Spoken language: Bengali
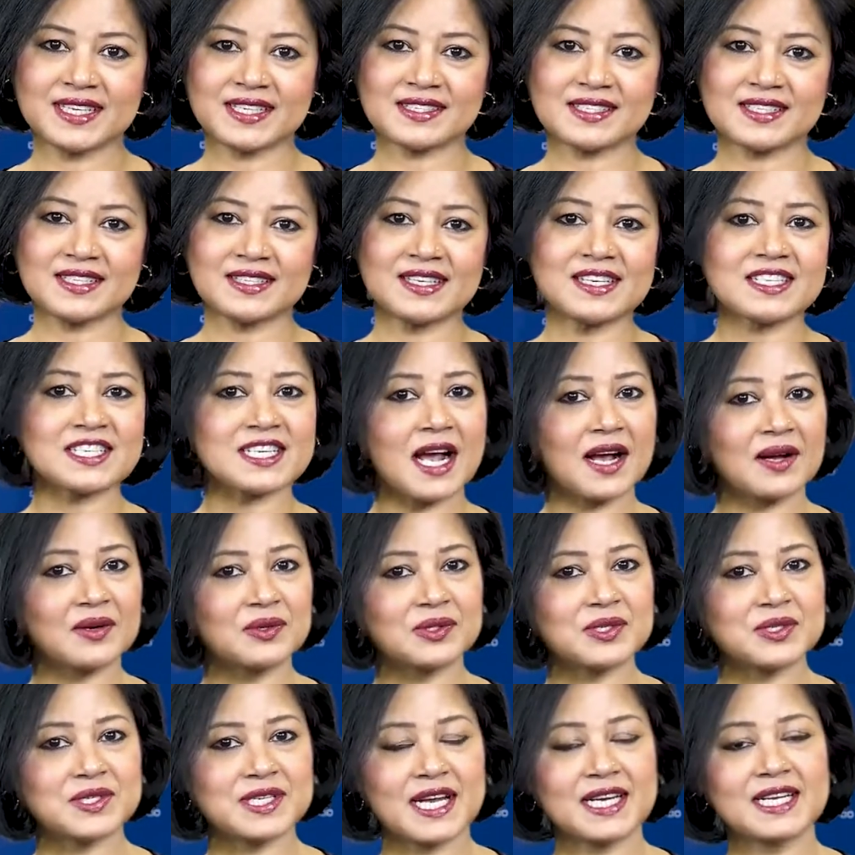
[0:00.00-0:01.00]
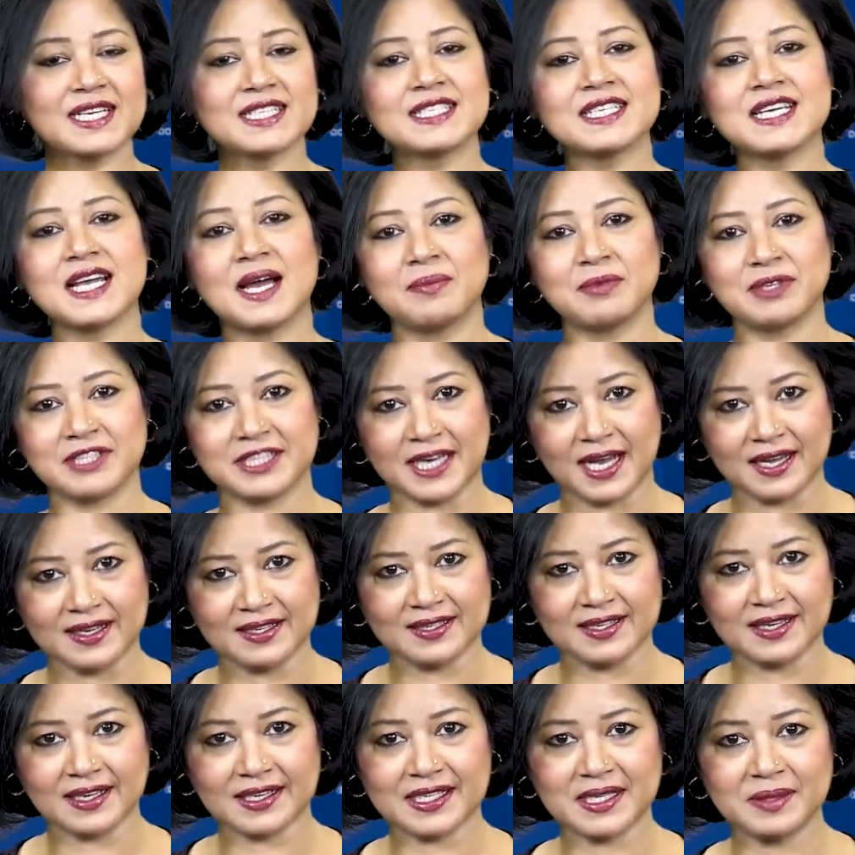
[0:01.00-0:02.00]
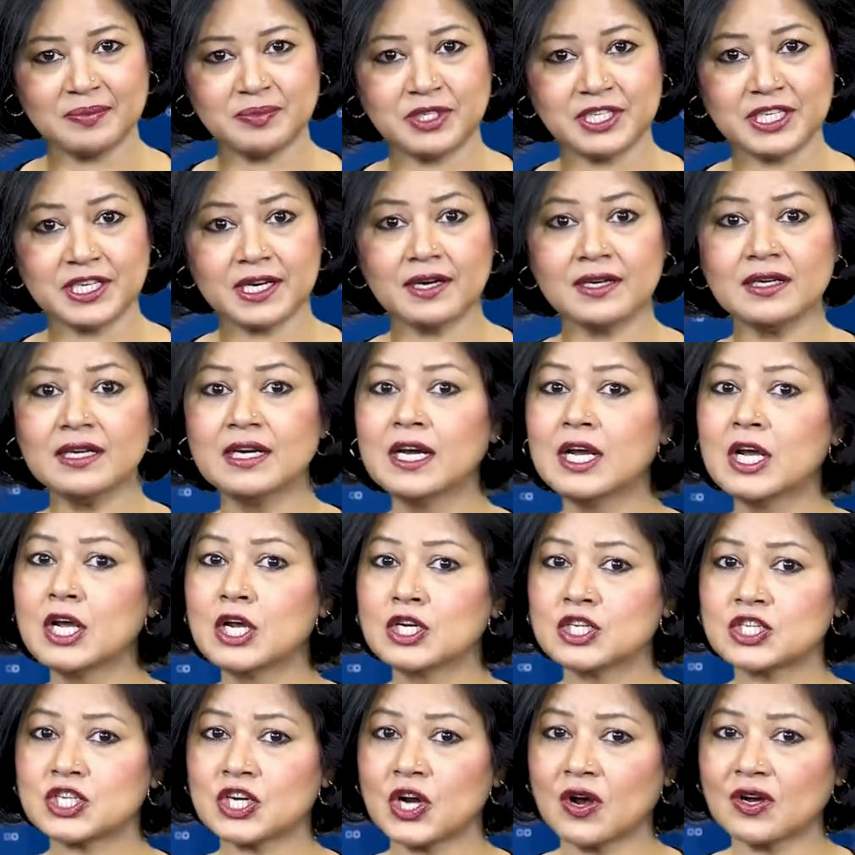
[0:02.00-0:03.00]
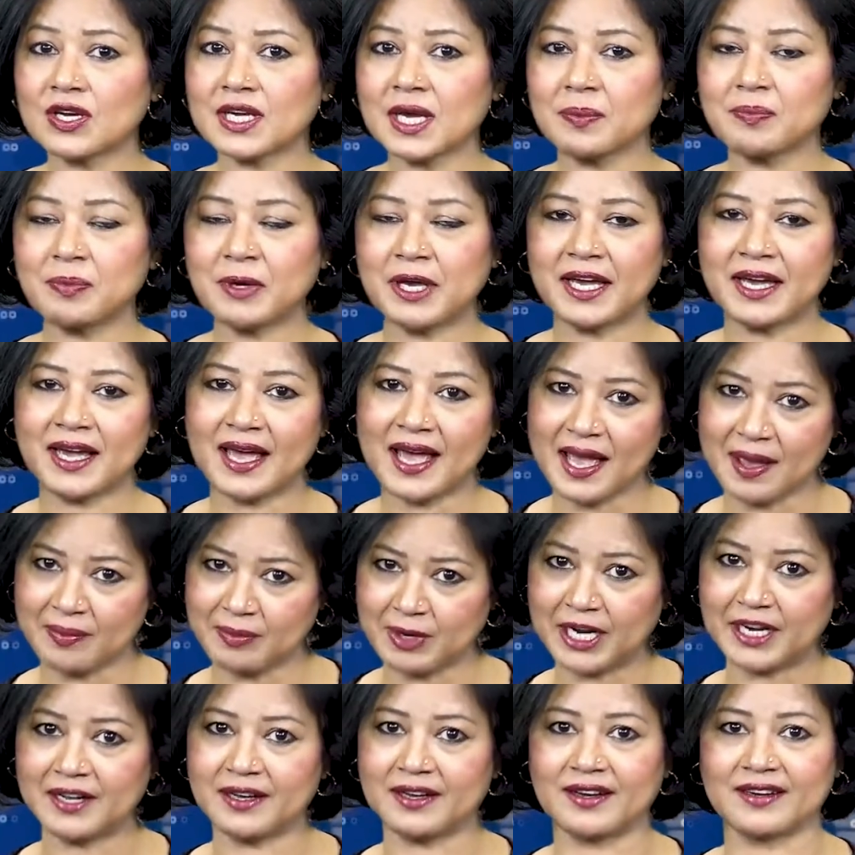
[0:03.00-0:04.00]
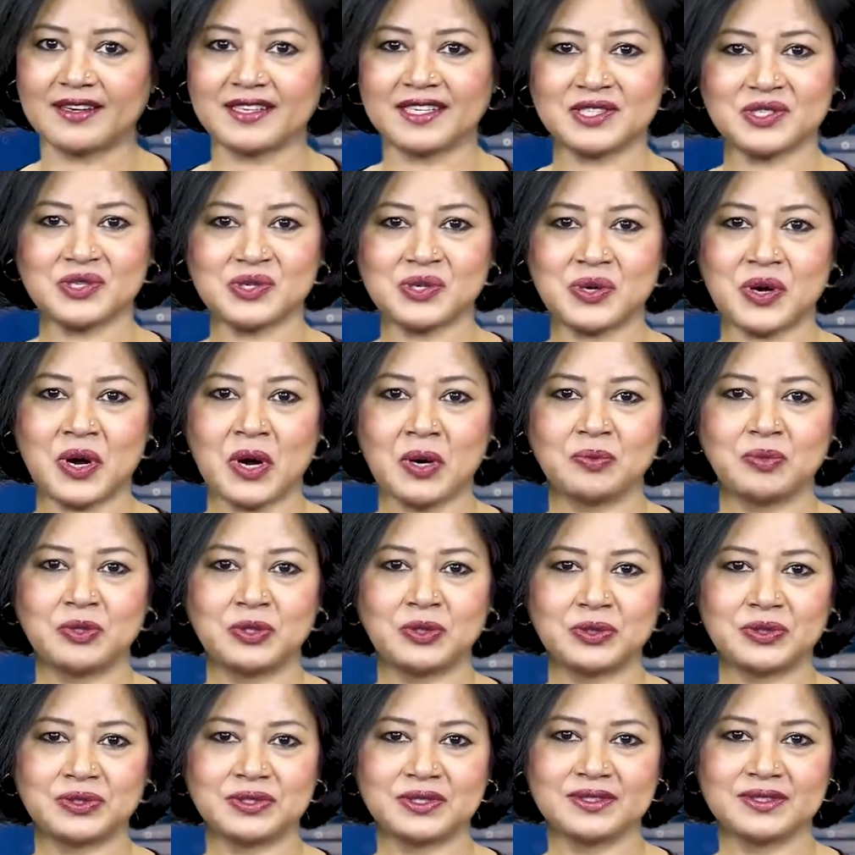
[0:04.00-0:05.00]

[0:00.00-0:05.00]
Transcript: সিক্সটিতে স্বাগত জানাচ্ছি আমি তাহিরা কিবরিয়া সংক্ষেপে আমেরিকার কিছু খবর